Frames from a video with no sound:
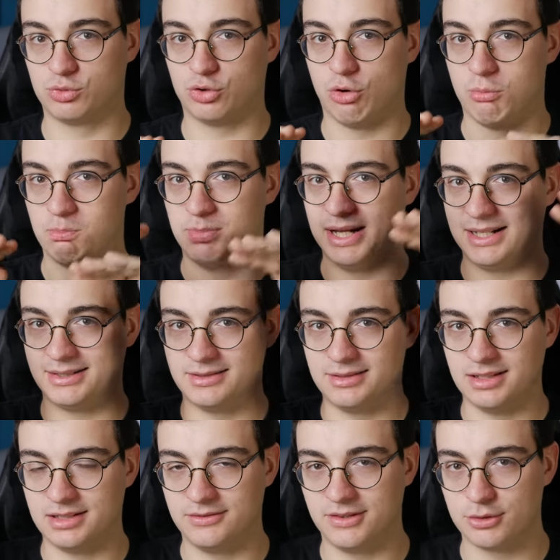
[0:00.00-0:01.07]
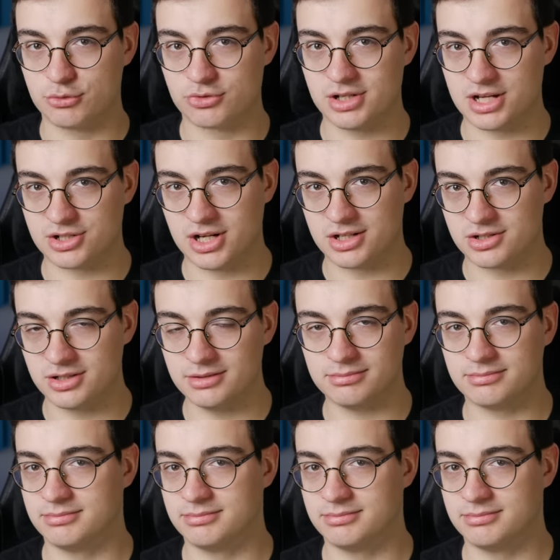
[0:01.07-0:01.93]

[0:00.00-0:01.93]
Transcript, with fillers: kompletnie dwie różne rzeczy.